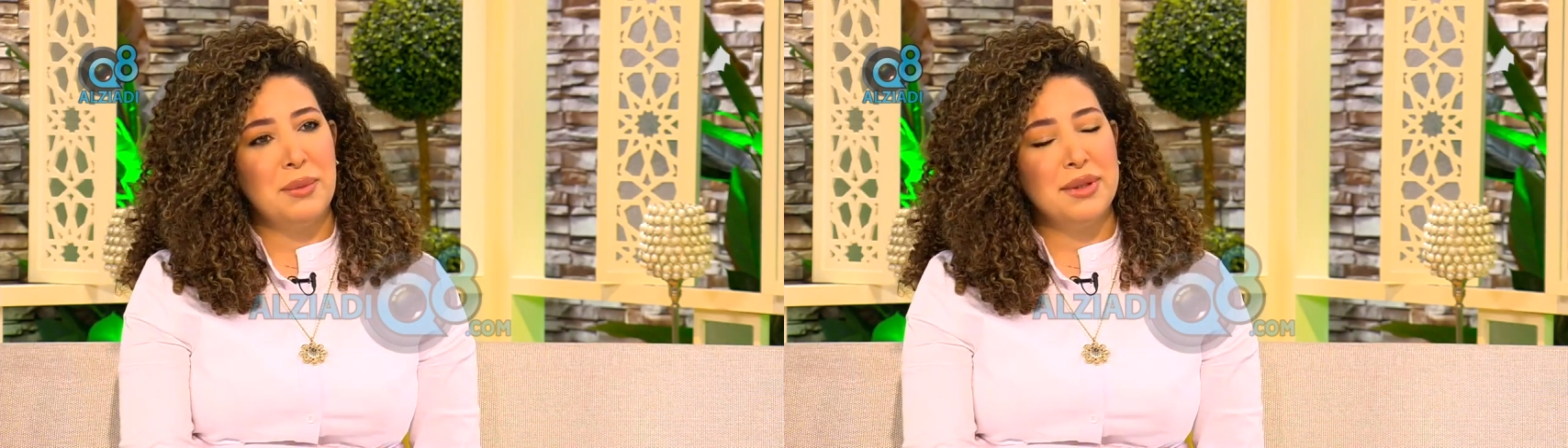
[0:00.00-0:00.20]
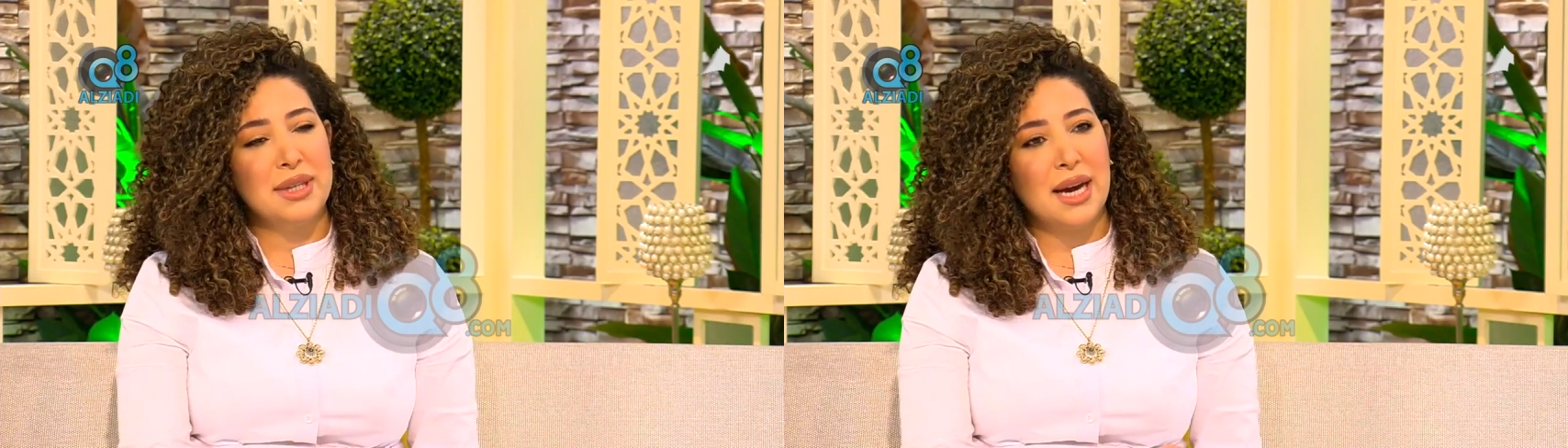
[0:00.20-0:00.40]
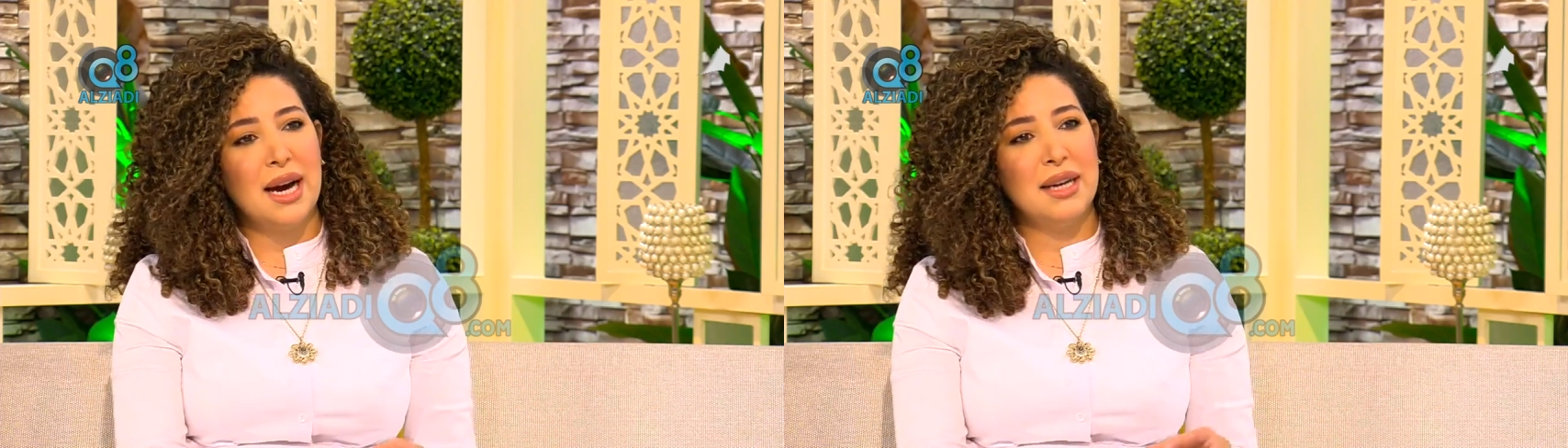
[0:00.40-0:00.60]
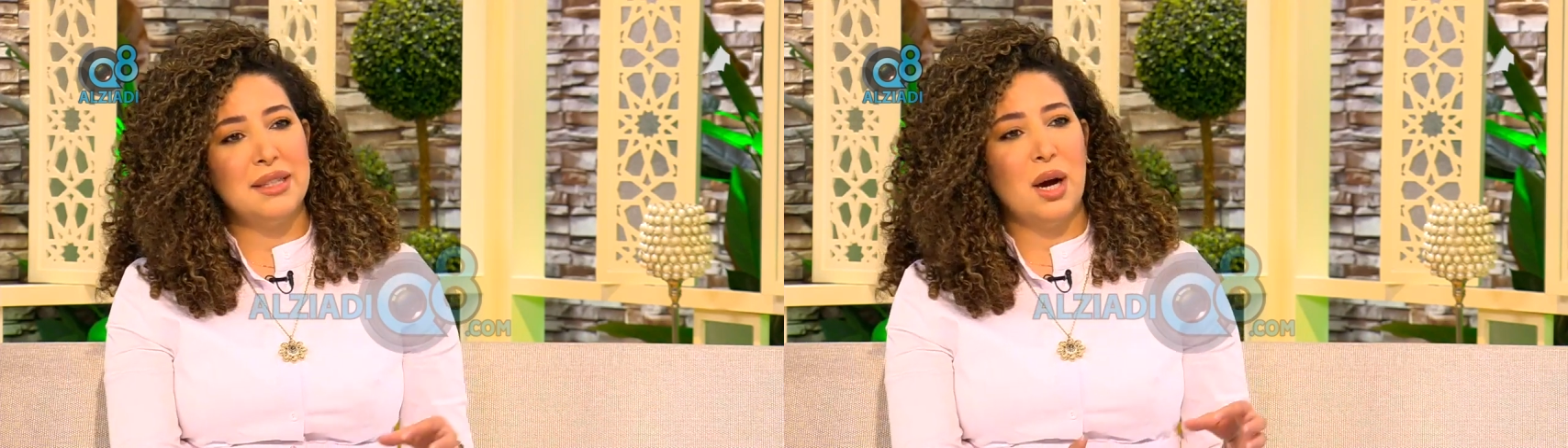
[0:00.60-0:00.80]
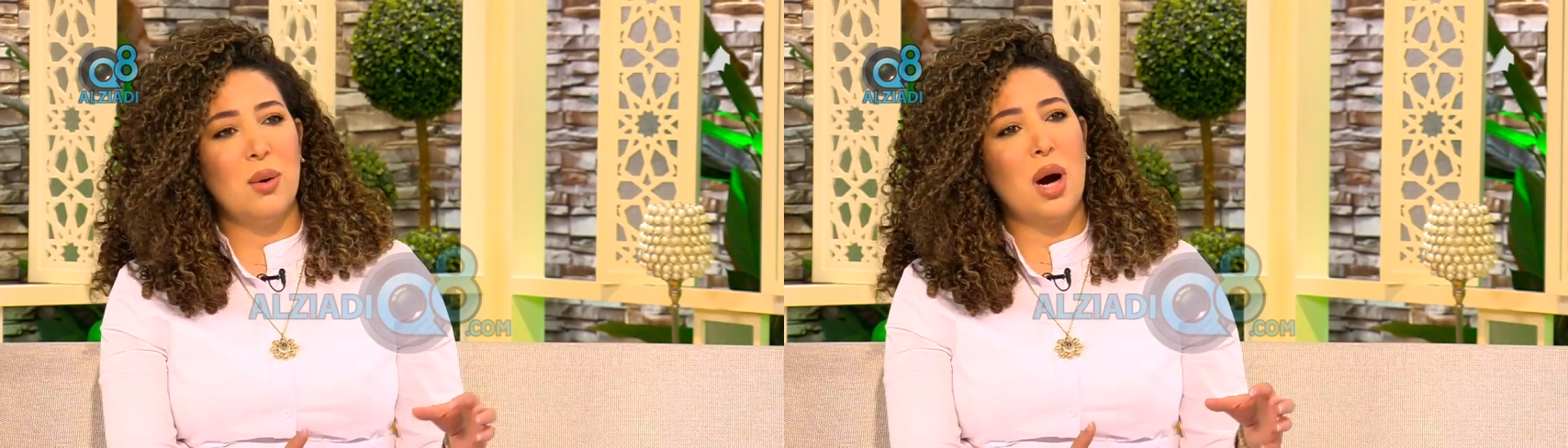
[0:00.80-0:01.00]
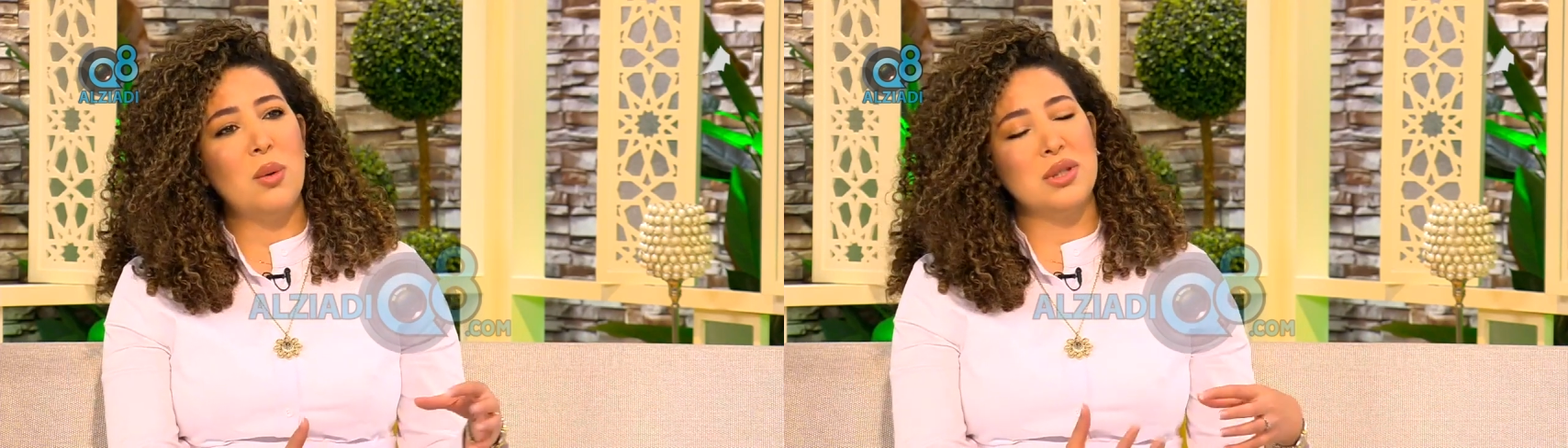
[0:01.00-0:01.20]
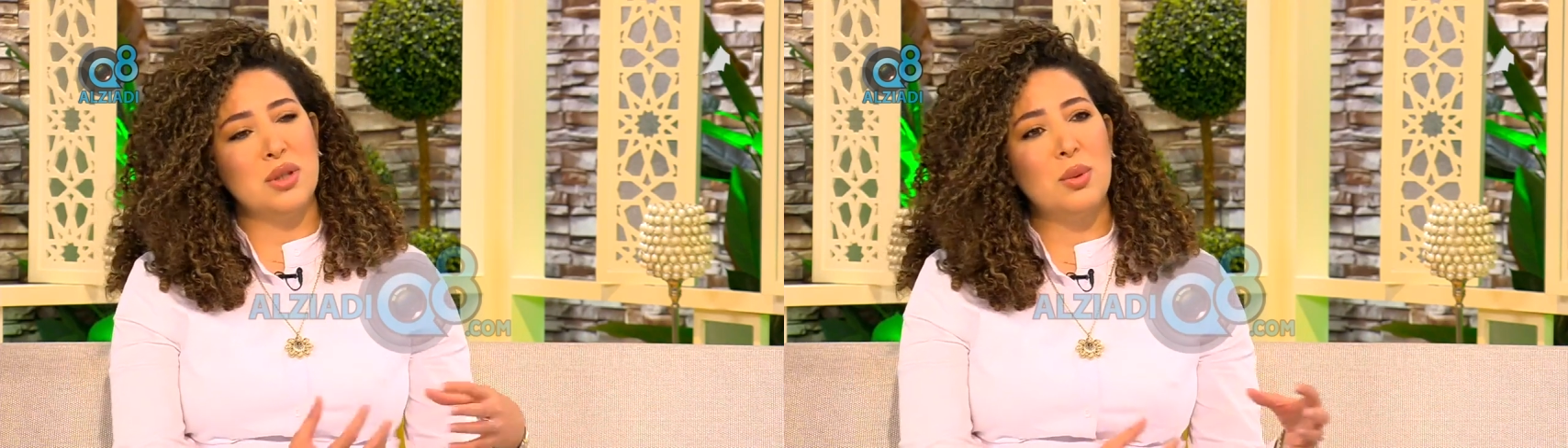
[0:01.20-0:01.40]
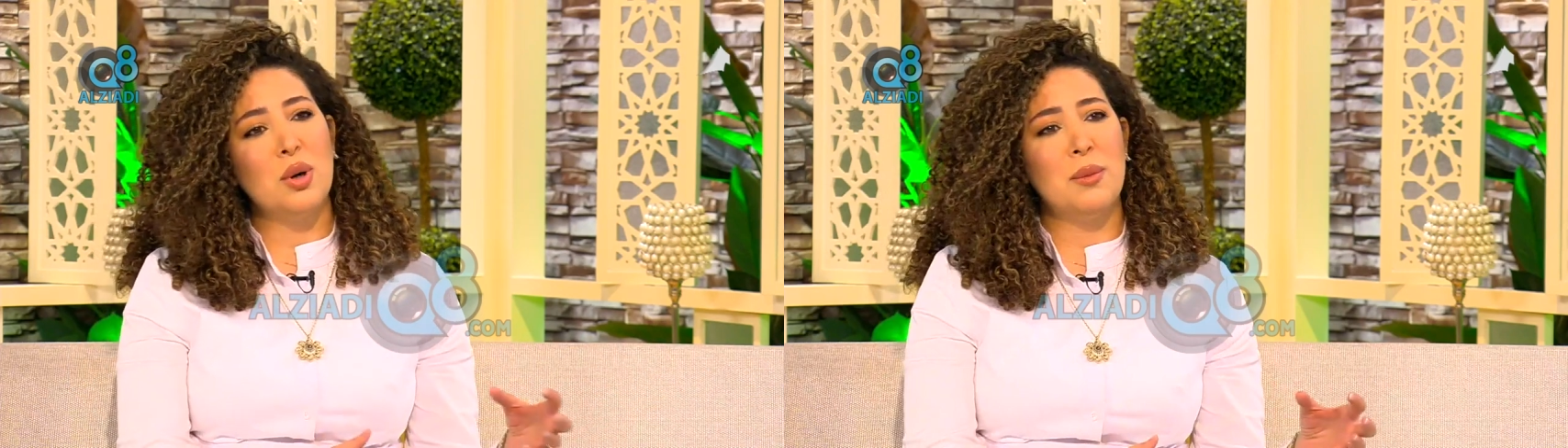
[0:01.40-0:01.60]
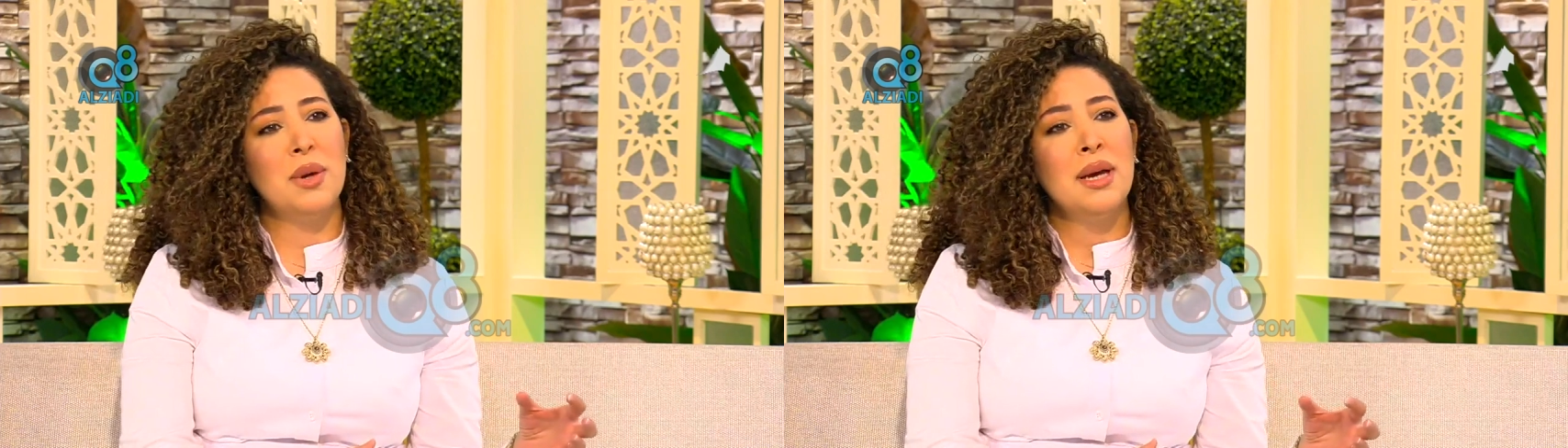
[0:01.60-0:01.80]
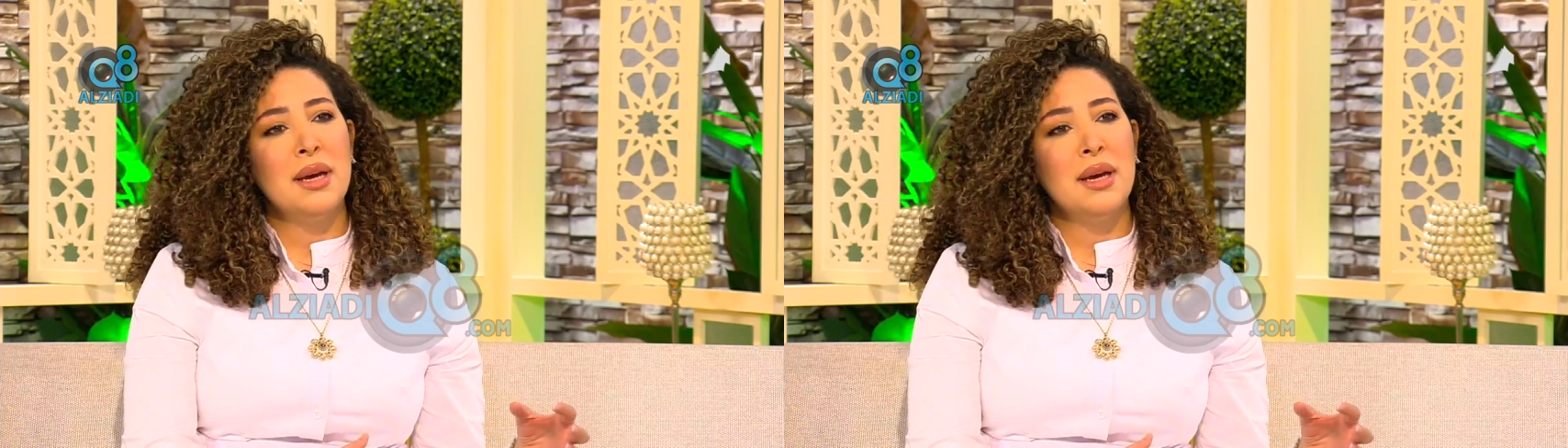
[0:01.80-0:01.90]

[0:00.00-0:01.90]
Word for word: بانتقاد او او اسلوبهم